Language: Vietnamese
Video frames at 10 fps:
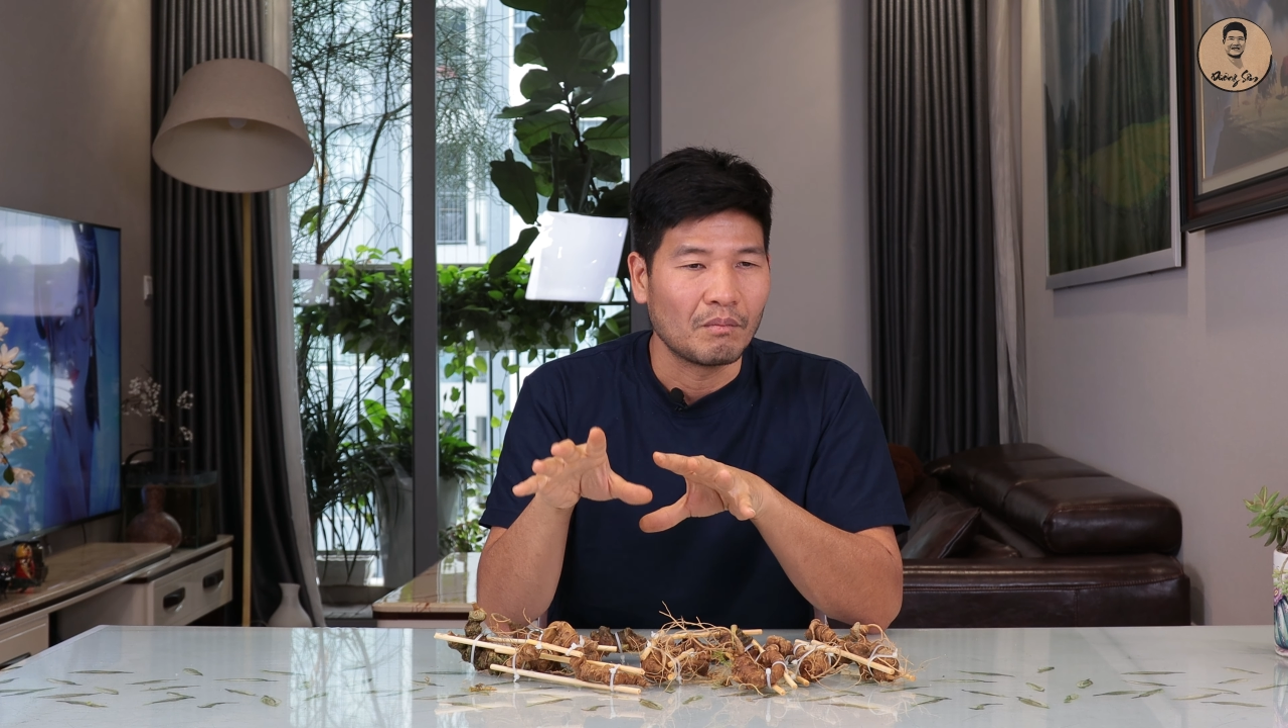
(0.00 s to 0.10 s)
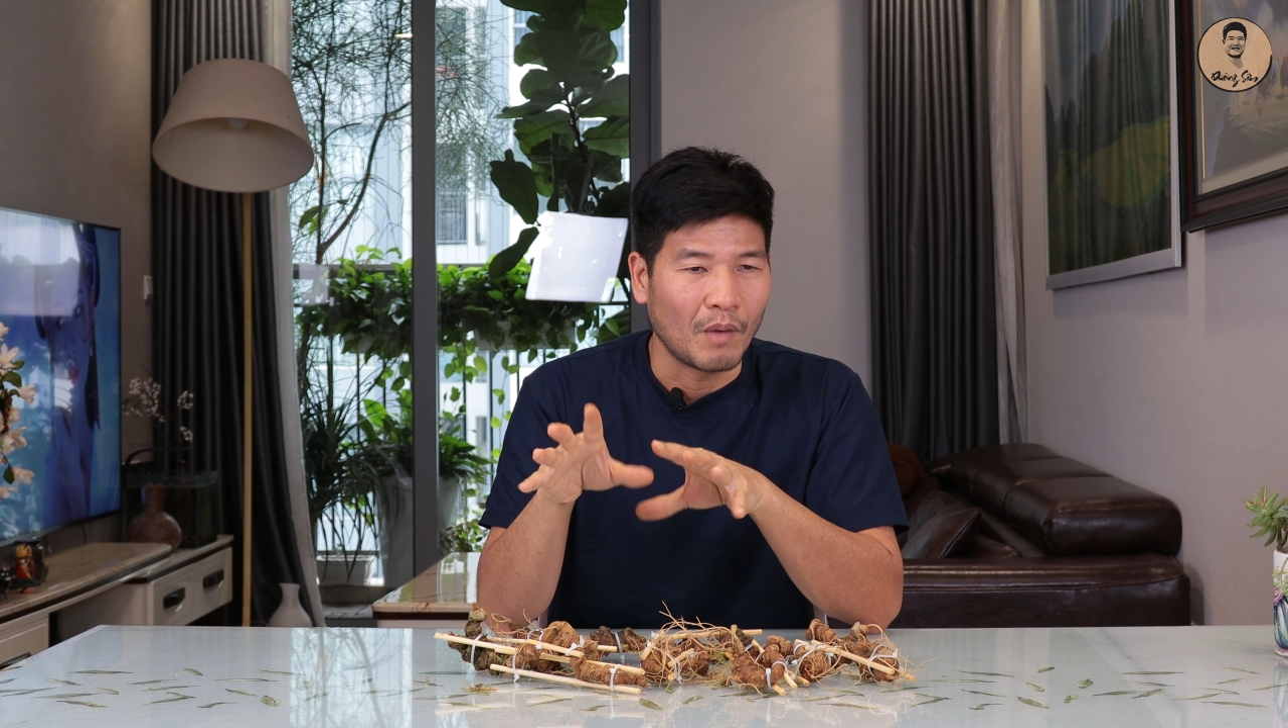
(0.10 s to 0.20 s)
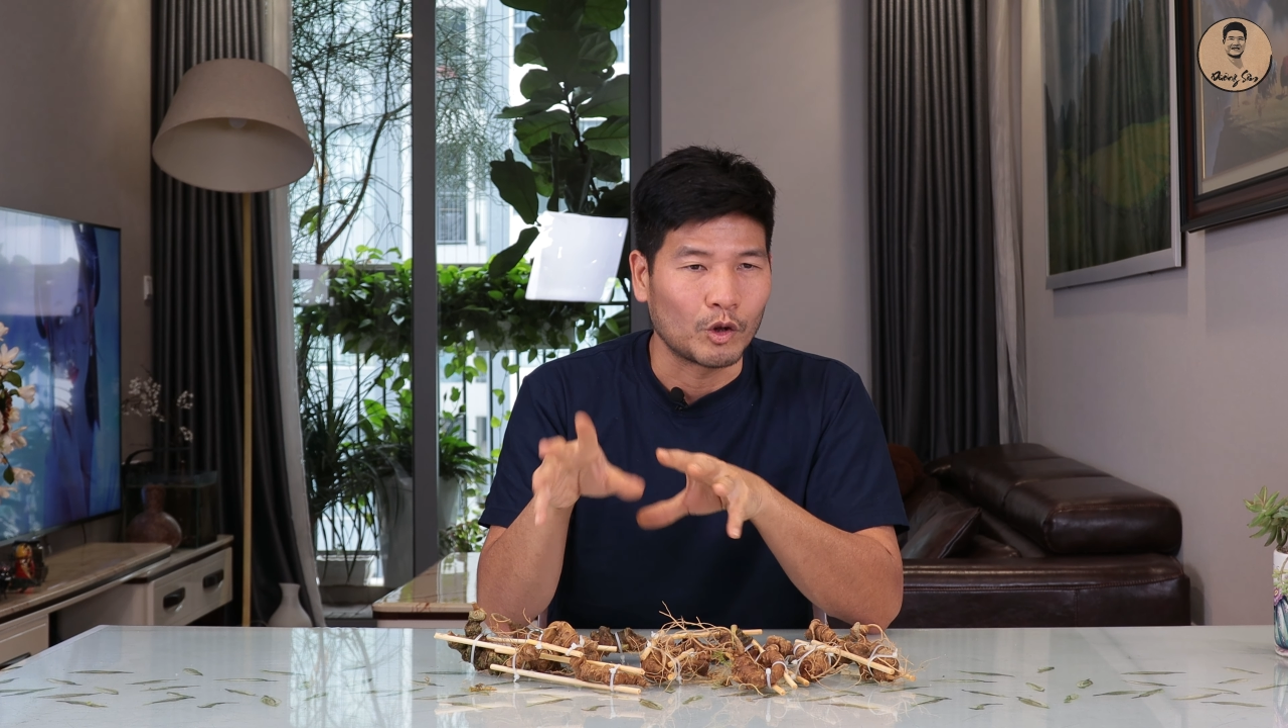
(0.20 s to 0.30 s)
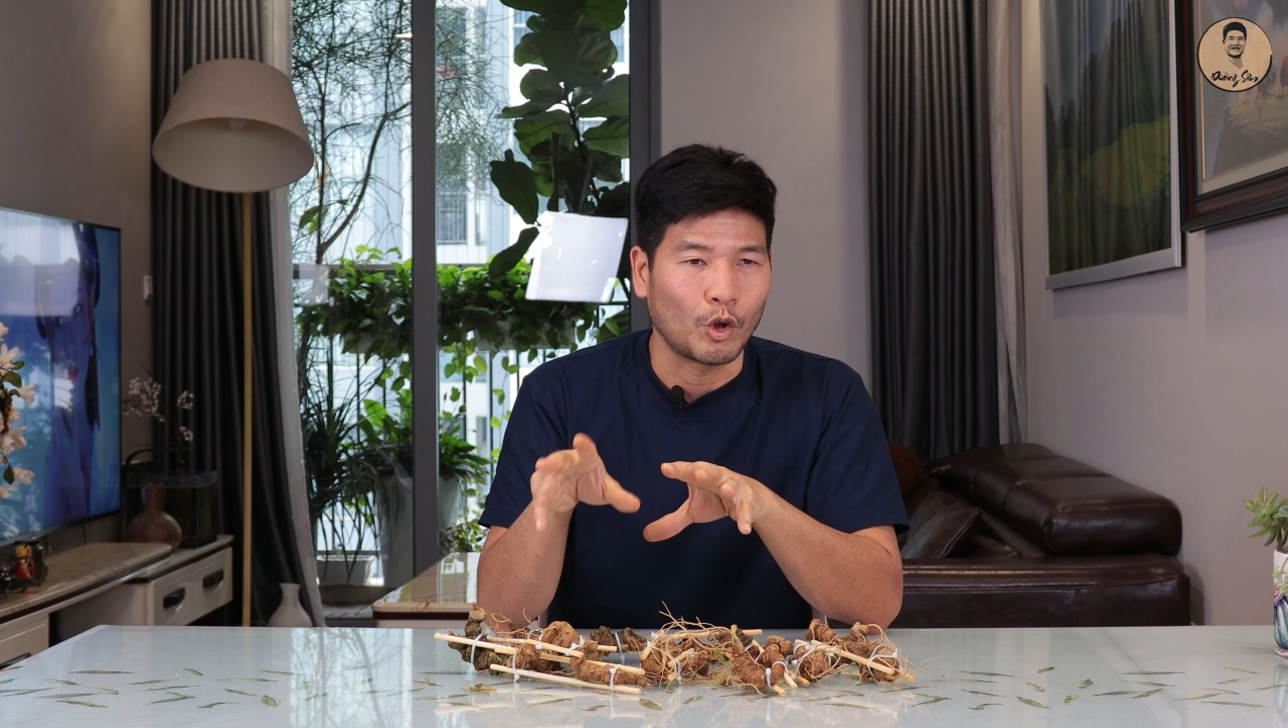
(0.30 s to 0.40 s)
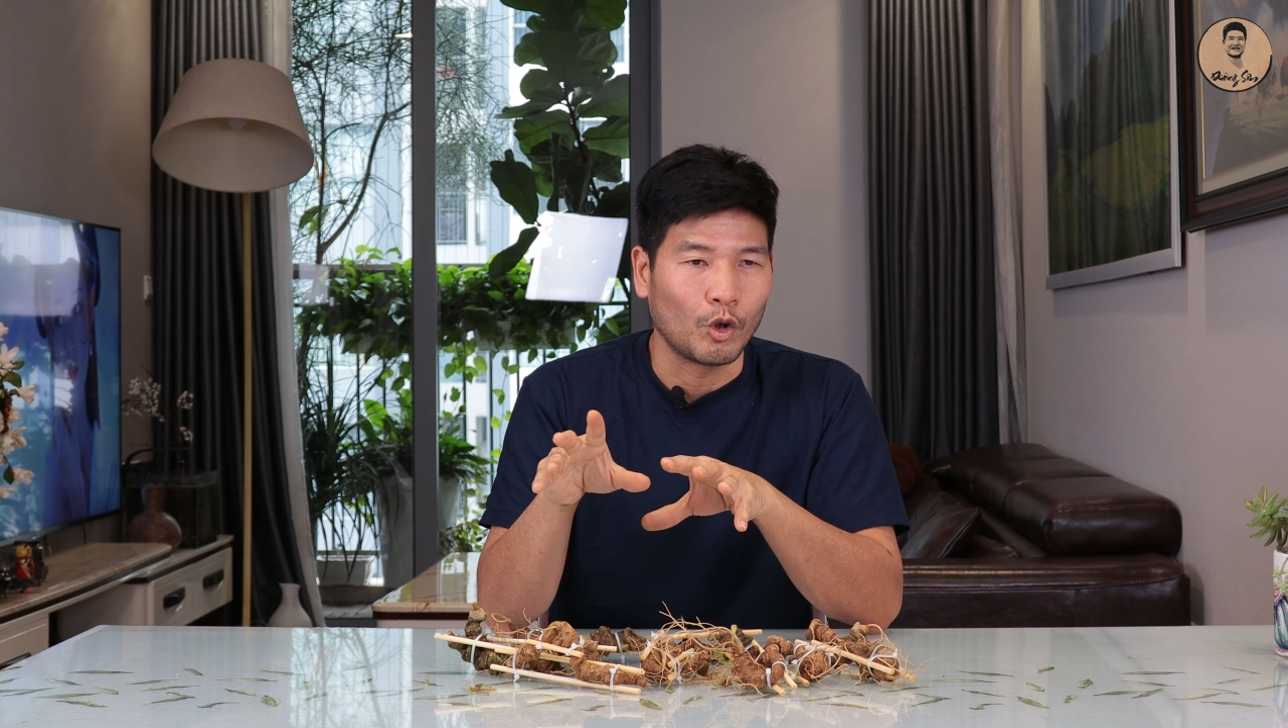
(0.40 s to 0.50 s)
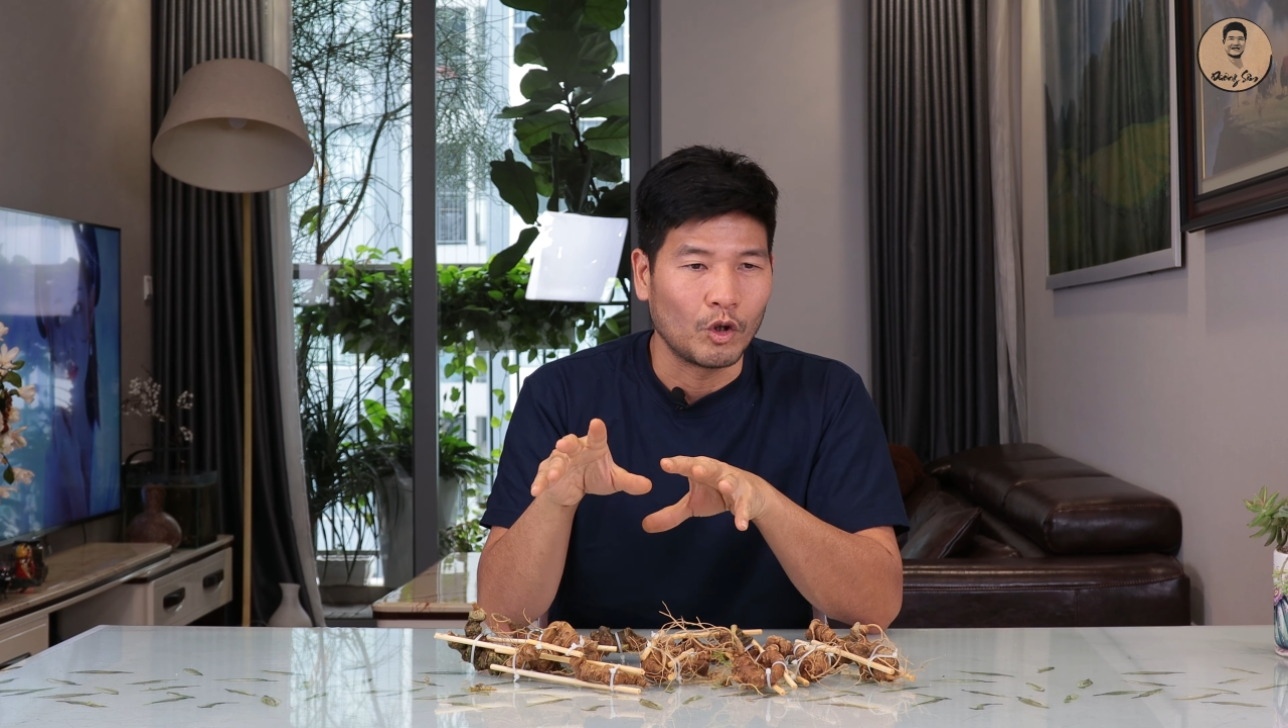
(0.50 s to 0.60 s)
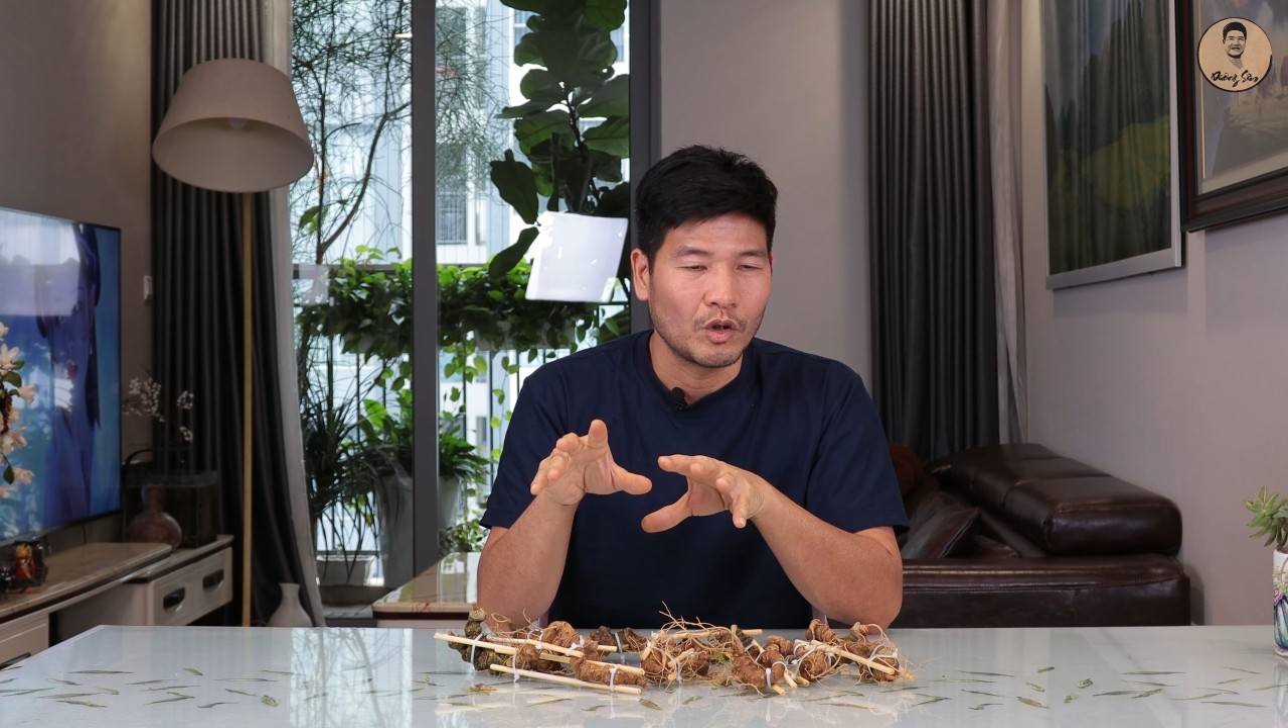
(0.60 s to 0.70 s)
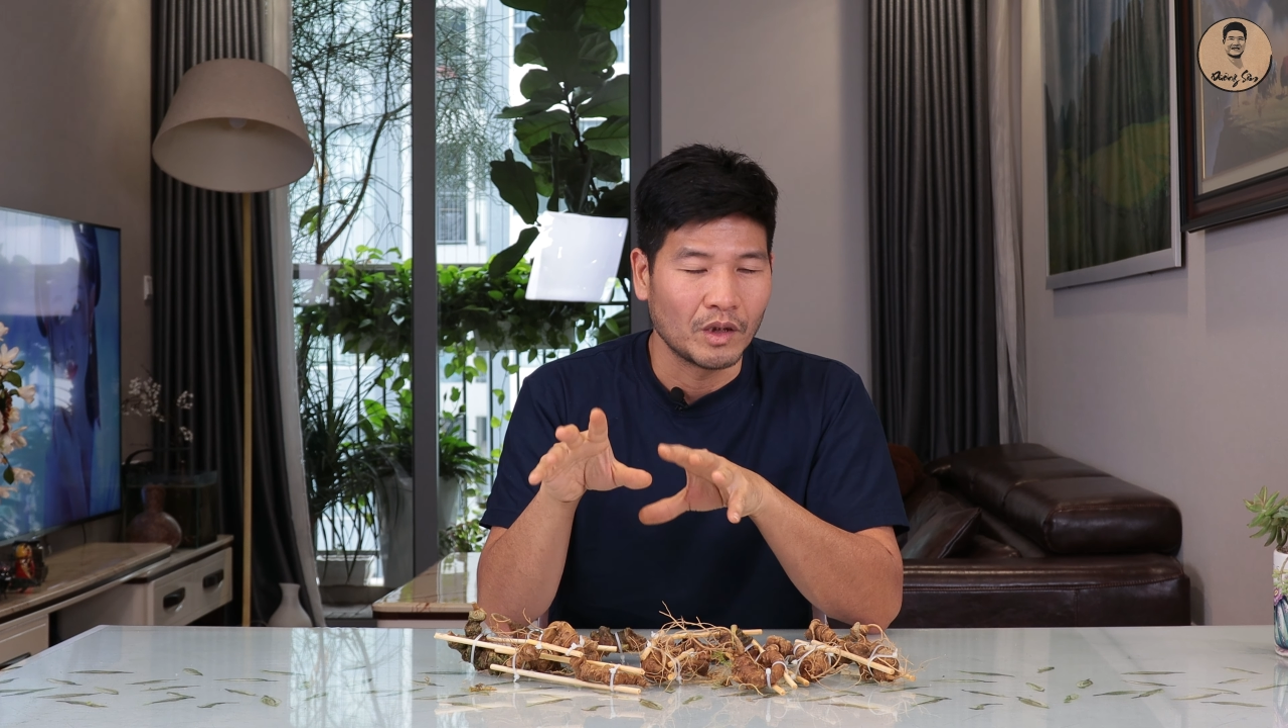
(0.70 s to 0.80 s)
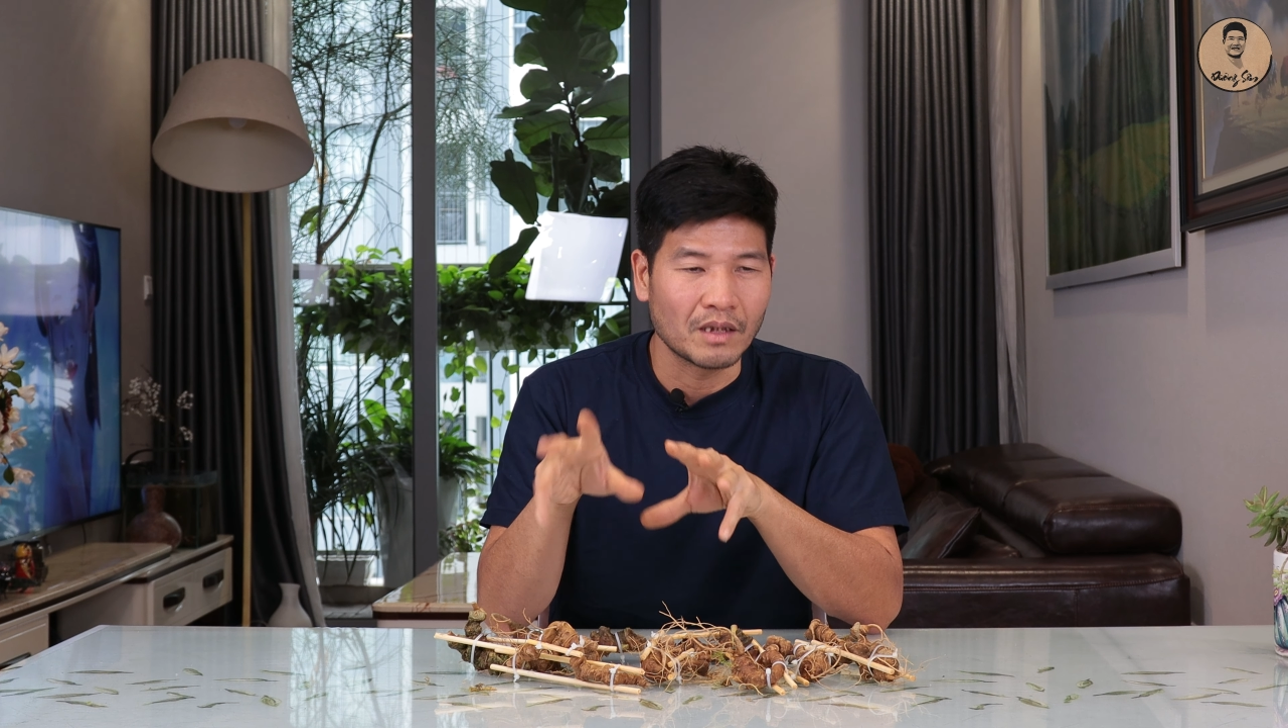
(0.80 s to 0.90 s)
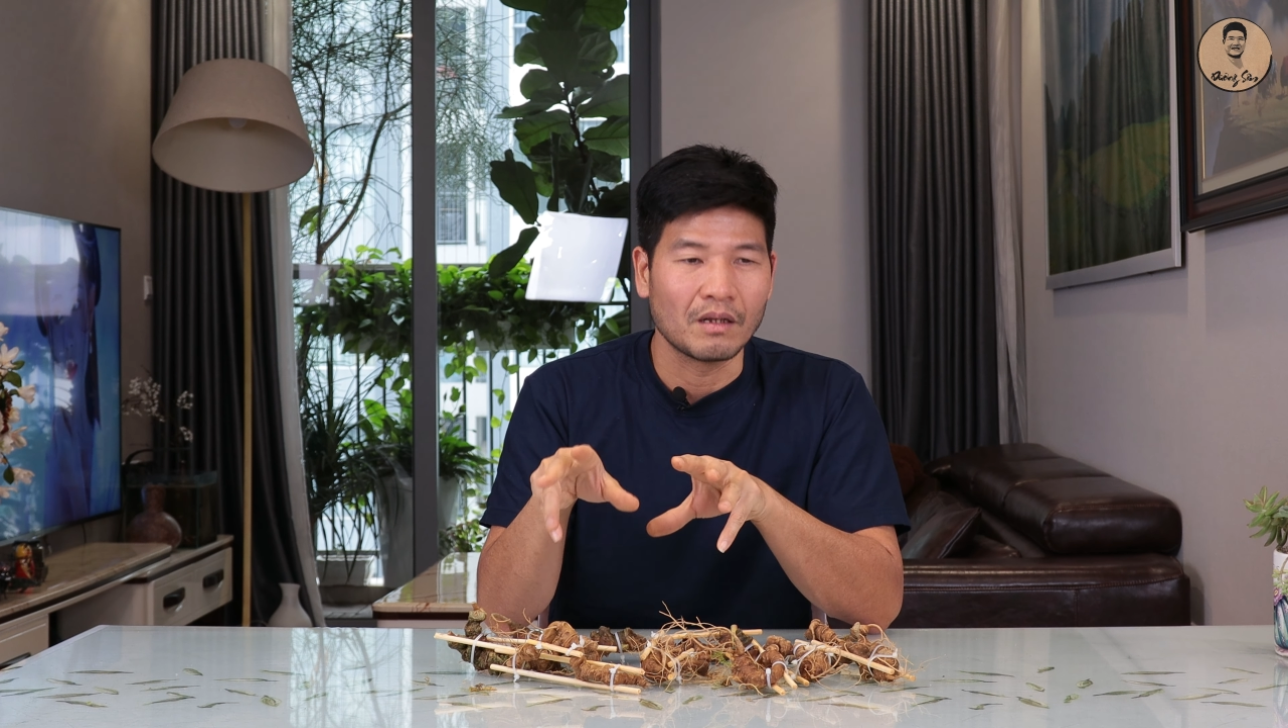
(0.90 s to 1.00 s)
bảo tồn,
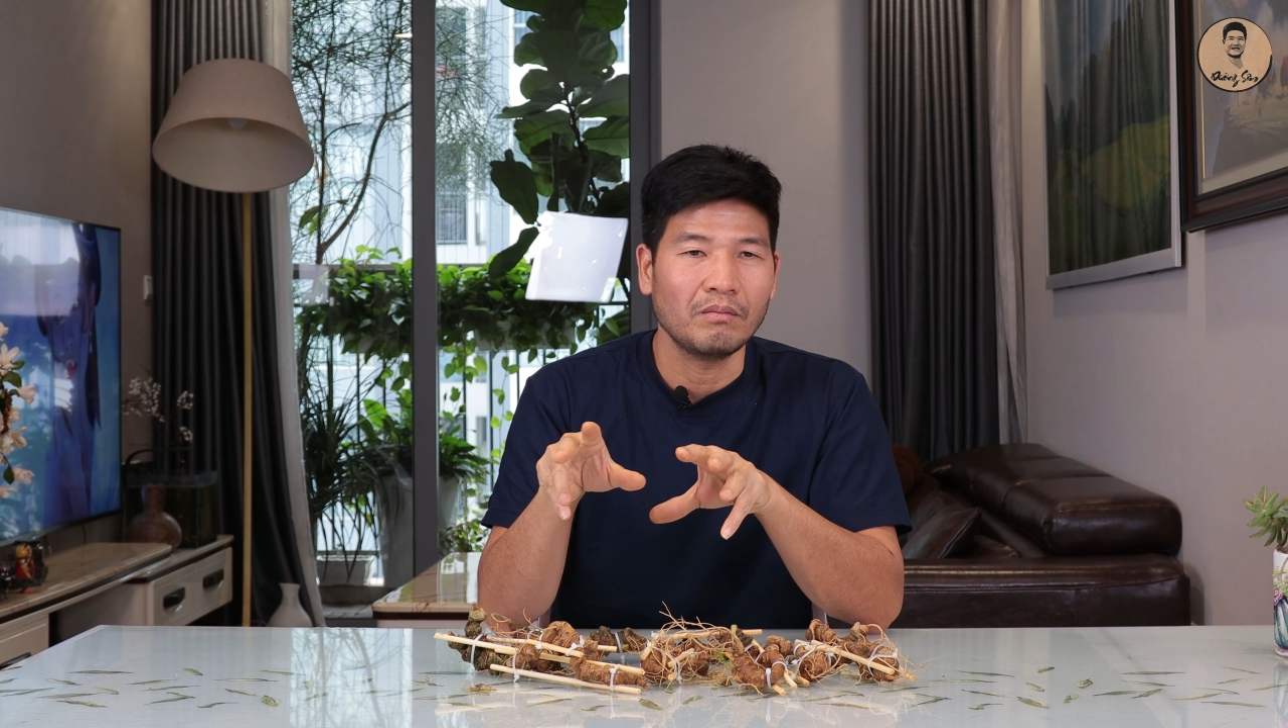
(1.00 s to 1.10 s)
nhân